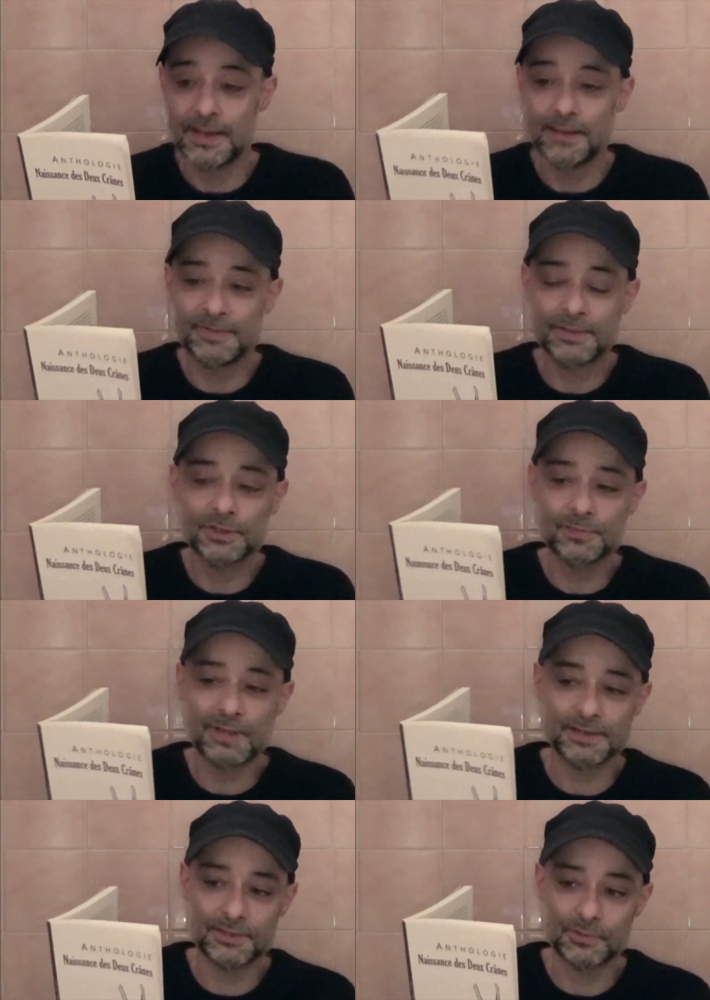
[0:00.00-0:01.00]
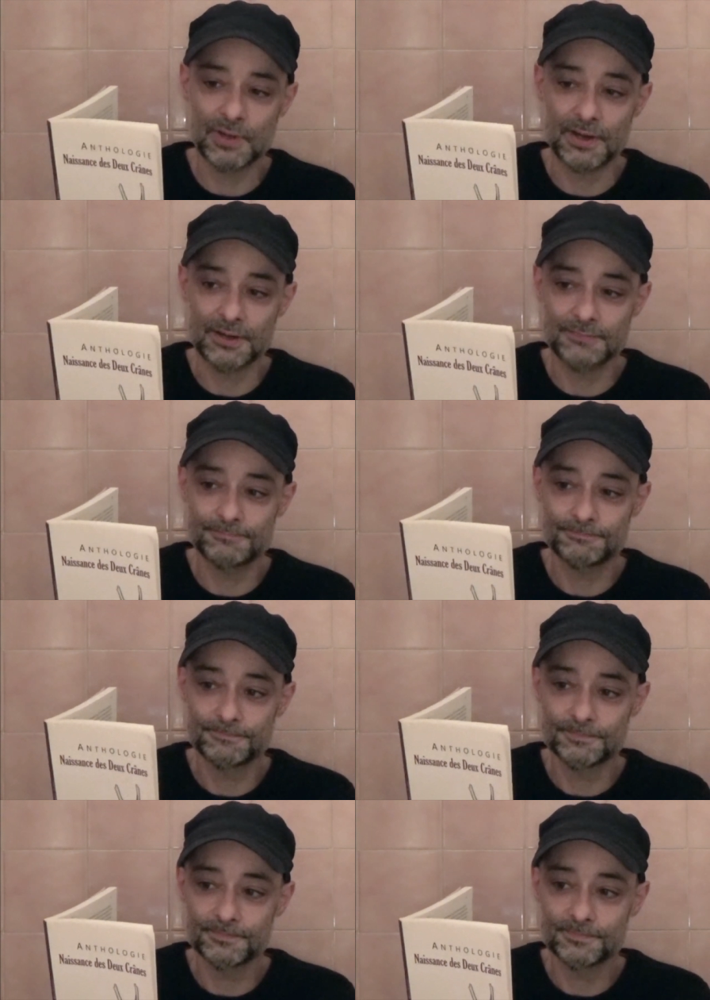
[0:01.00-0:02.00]
Mais en ce mardi soir,
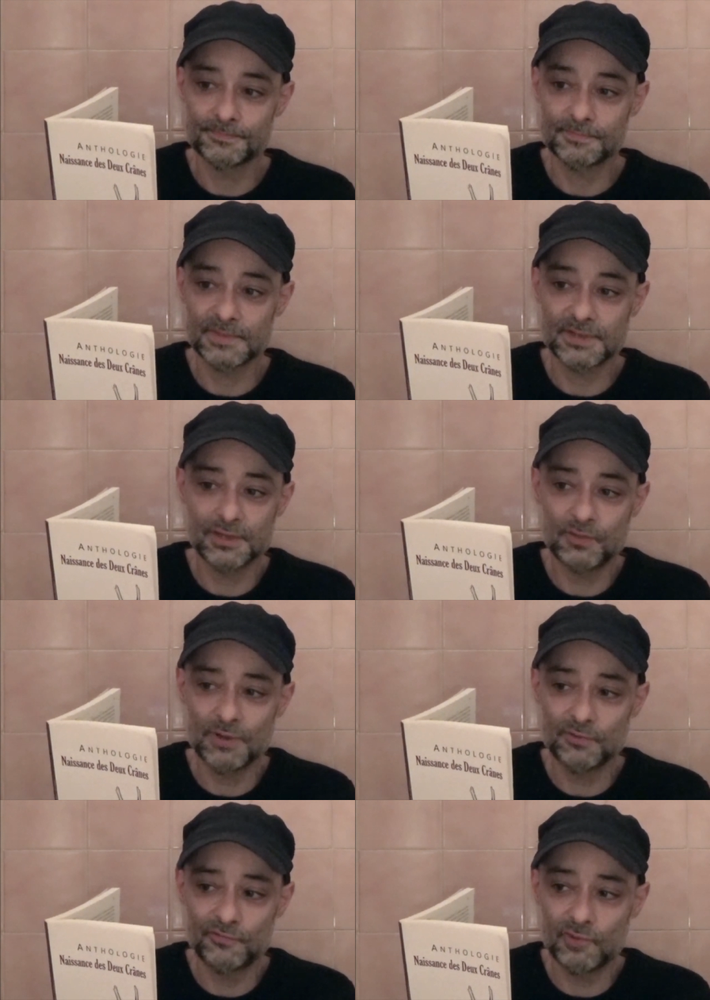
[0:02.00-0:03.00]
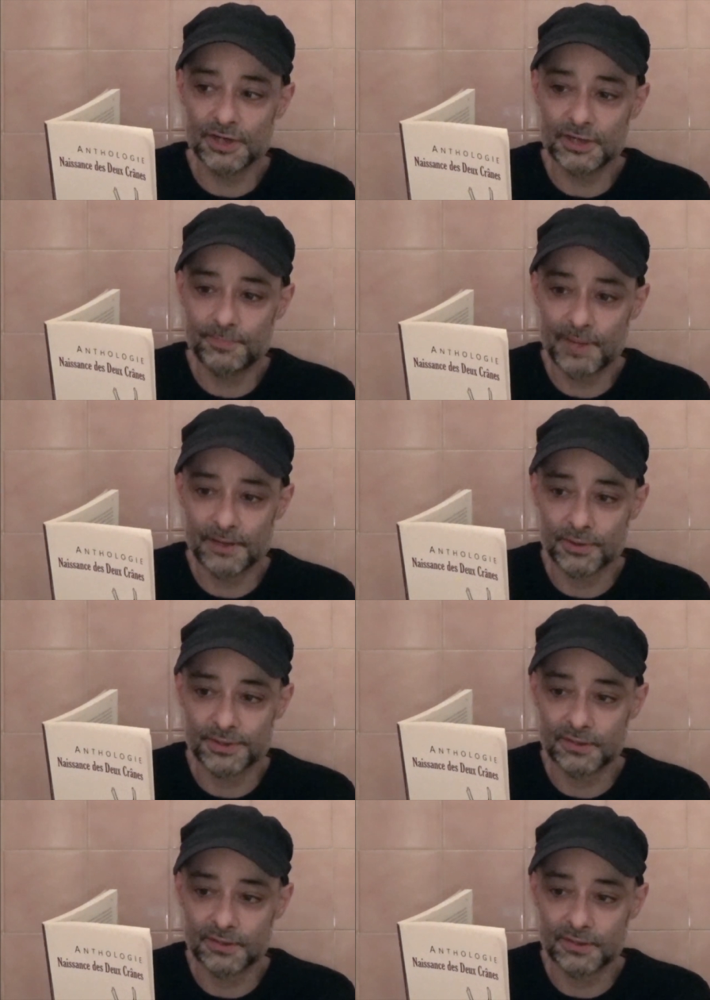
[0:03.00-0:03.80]
ses doigts ne fourrageaient pas dans cette